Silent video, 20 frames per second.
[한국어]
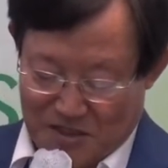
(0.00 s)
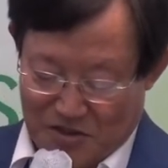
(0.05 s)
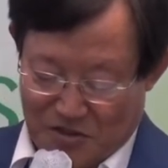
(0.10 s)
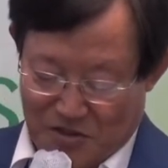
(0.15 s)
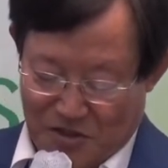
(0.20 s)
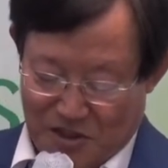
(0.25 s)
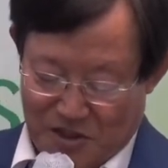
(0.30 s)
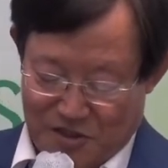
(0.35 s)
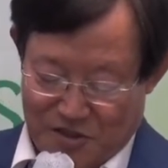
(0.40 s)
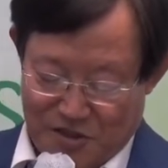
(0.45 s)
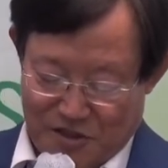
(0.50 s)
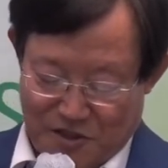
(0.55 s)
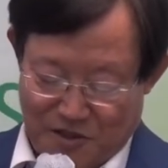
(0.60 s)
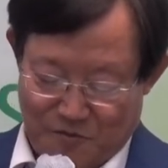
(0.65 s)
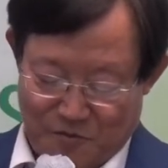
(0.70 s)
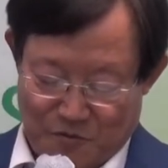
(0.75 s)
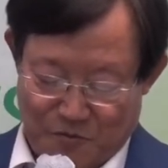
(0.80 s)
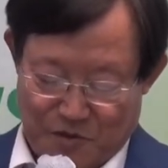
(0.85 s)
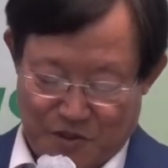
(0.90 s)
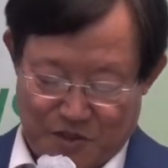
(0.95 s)
여기 1절에
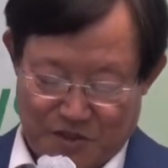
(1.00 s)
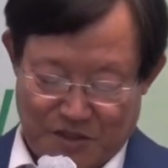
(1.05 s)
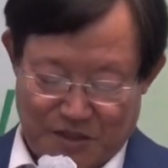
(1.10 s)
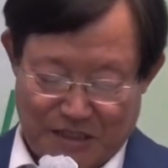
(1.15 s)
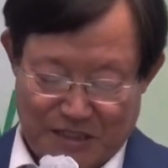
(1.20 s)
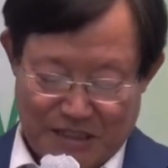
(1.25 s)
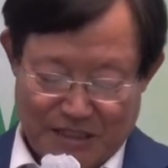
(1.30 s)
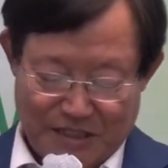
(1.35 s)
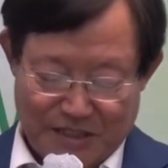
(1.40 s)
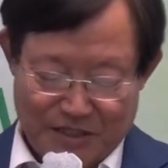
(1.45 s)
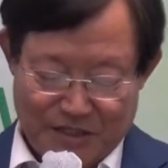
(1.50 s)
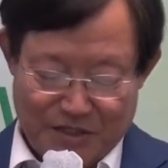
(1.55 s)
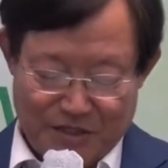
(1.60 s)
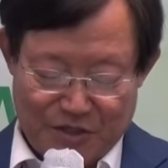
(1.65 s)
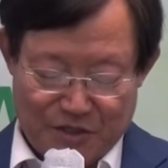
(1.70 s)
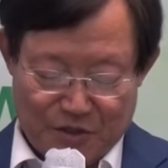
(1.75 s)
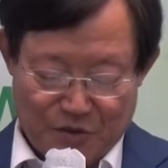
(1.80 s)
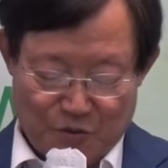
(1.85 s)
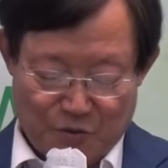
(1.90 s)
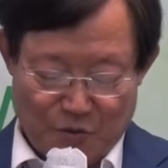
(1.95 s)
보면은
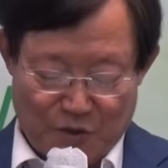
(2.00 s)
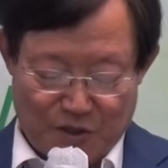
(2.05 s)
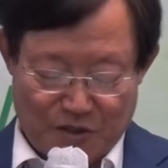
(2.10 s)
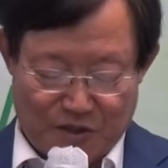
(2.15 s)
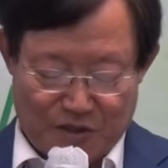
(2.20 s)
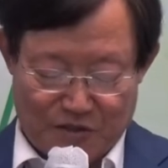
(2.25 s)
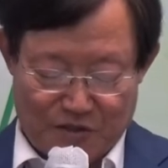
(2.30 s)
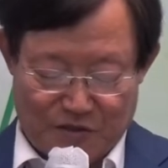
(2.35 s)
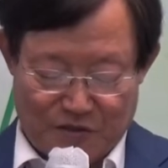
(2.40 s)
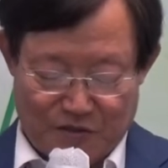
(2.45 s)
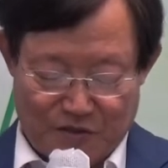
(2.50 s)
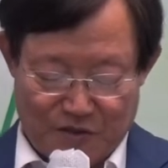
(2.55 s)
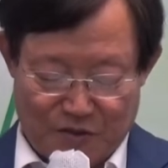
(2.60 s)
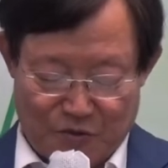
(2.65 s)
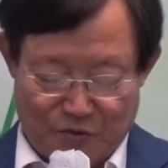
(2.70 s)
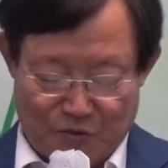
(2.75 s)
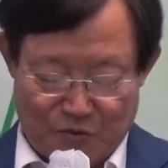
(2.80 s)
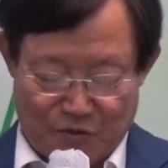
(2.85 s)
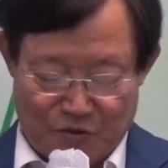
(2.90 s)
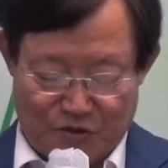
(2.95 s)
여호와께서
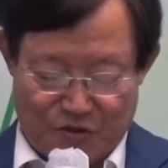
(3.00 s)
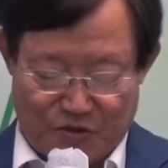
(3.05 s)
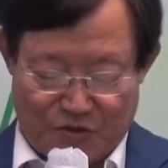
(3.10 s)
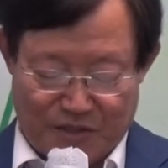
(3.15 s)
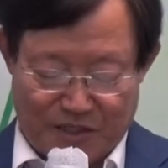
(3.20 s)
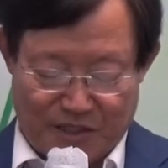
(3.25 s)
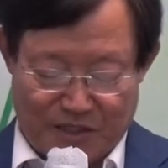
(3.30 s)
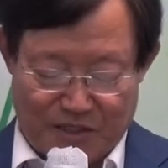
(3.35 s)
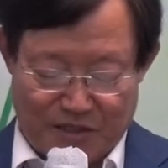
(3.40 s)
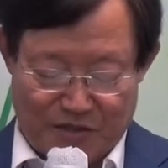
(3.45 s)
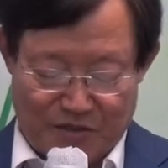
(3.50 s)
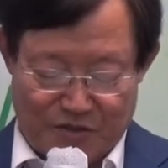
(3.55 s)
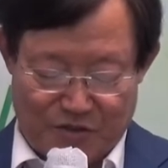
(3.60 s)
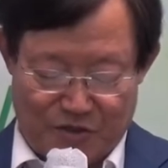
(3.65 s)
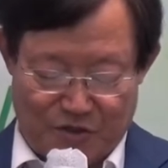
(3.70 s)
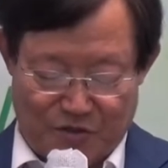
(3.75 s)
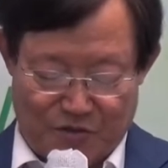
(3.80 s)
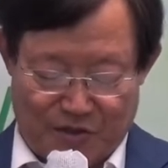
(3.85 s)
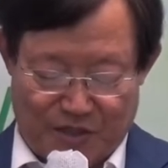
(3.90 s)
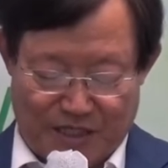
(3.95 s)
여호수아에게
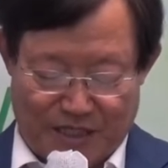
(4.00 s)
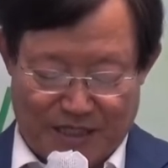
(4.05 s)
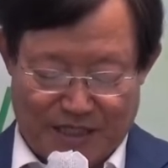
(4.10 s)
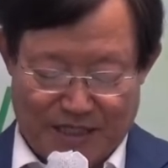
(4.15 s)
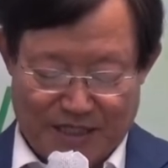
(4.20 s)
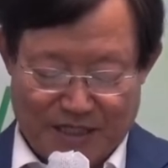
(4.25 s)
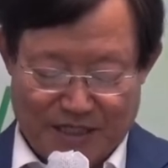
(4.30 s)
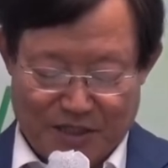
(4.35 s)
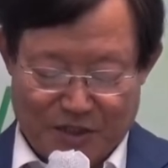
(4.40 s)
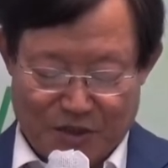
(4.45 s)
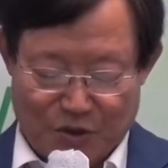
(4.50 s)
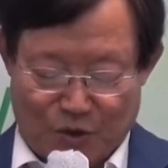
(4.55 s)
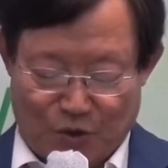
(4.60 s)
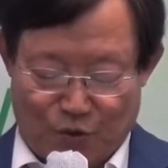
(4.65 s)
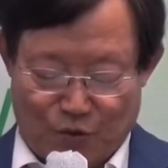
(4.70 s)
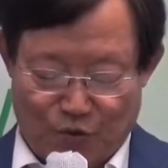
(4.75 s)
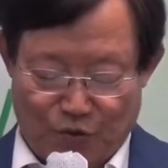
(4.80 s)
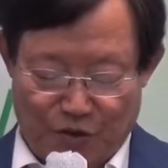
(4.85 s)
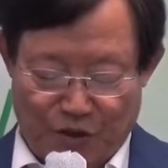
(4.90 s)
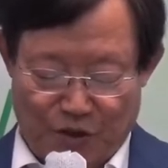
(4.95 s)
이르시되
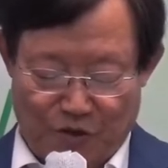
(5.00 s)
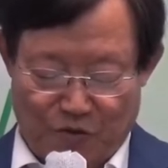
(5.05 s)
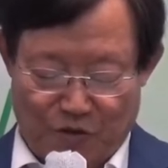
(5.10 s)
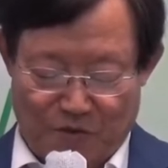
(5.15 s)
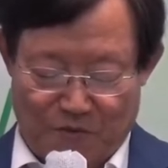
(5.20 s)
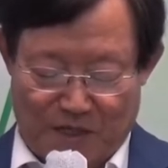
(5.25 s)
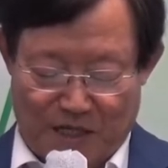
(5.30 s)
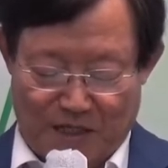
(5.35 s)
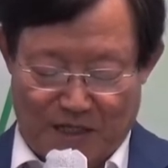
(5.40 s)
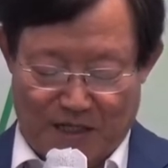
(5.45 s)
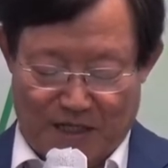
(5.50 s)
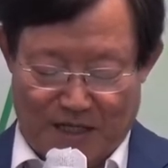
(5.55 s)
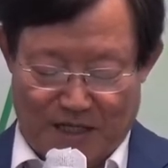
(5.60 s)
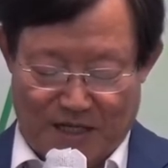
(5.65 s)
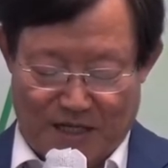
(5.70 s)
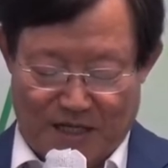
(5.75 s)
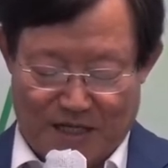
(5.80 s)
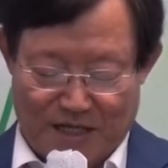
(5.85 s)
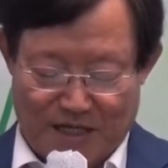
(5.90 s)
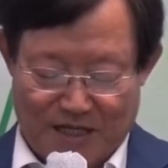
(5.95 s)
두려워
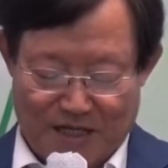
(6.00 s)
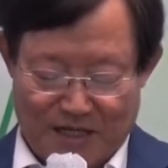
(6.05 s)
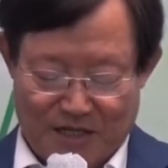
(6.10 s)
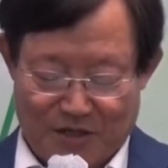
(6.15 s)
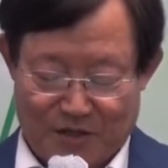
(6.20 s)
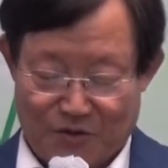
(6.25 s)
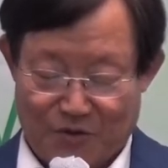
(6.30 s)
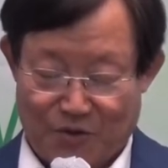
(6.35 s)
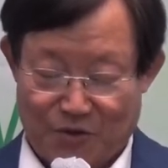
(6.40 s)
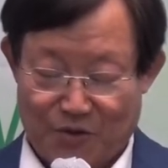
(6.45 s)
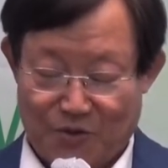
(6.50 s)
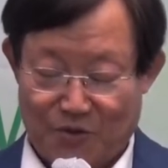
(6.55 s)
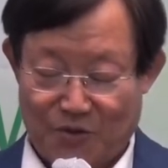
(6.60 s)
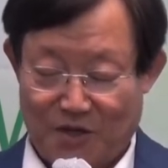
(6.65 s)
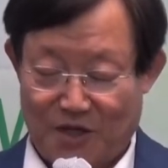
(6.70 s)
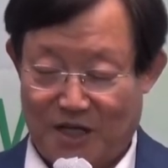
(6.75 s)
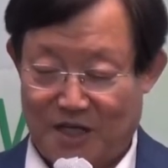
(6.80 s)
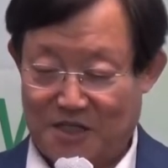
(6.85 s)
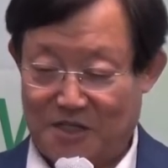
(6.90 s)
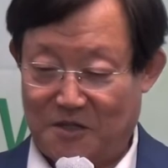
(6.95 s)
말라
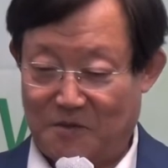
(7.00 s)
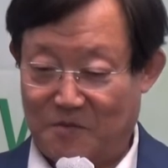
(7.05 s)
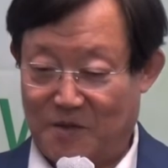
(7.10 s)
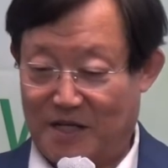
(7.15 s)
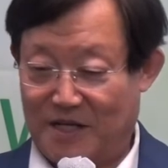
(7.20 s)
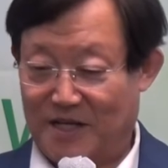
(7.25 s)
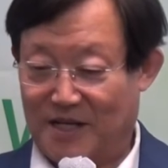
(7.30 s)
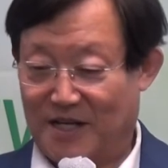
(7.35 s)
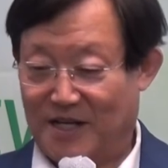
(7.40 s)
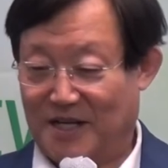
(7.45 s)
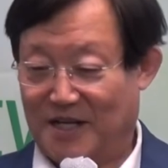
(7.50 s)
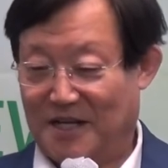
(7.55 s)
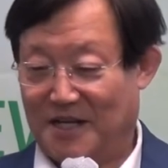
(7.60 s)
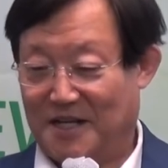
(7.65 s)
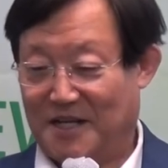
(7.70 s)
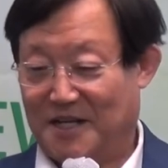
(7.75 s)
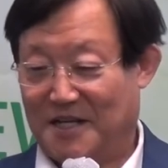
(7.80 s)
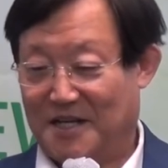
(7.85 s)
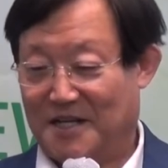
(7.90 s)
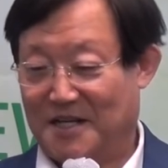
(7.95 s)
놀라지 말라
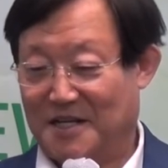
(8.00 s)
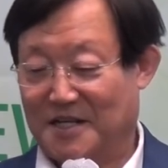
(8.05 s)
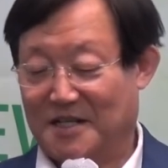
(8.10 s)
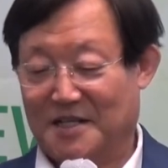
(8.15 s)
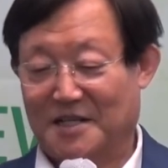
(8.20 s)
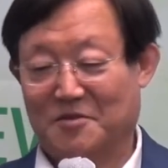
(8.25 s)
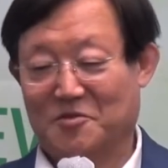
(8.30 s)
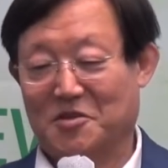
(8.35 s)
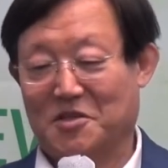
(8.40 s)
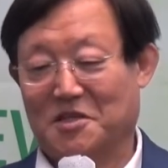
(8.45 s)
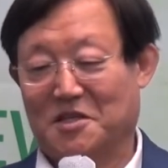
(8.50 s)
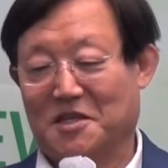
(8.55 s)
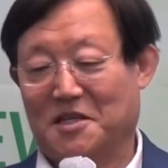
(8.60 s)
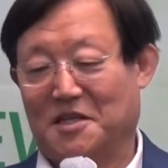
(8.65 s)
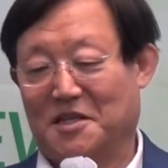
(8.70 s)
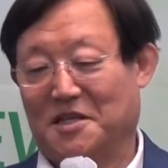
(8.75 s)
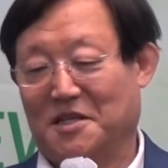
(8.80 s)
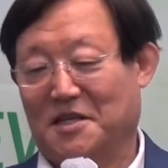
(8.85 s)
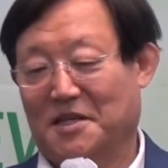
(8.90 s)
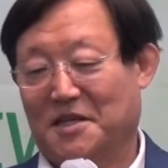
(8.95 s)
라고
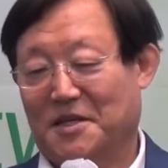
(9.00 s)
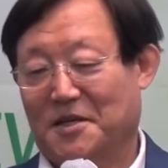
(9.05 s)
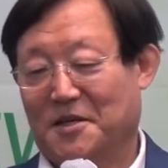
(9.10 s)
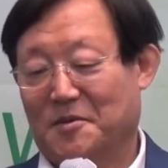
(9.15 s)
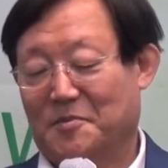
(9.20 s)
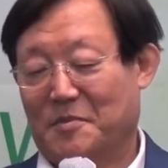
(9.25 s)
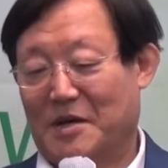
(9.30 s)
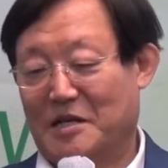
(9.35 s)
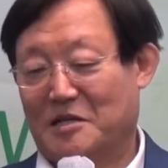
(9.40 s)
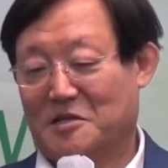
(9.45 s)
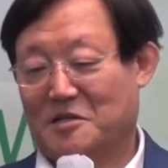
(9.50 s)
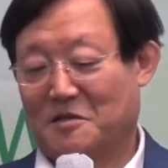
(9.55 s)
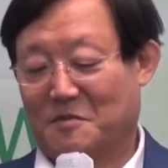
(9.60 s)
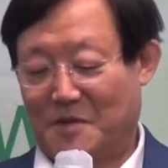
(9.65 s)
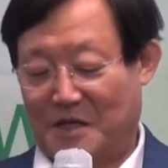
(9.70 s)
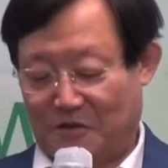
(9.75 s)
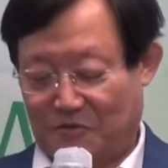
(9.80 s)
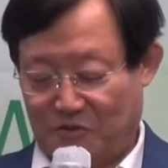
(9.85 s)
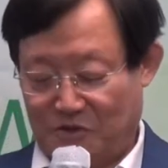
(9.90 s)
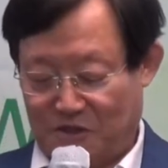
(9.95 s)
이렇게
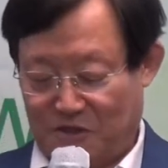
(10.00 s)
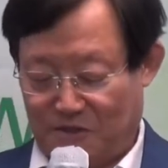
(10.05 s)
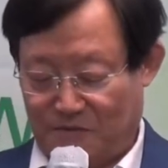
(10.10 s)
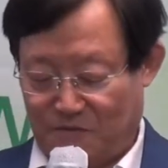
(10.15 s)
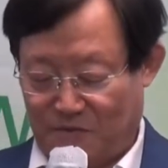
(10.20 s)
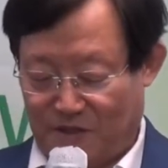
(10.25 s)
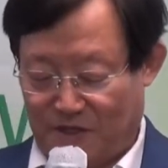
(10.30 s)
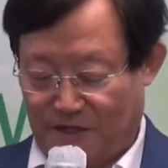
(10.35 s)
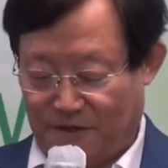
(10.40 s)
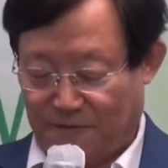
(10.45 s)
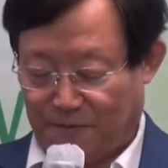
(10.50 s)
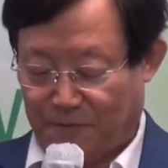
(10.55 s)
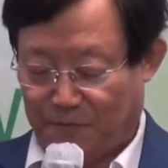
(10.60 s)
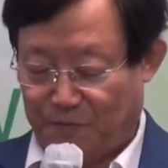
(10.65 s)
말씀하고 있습니다.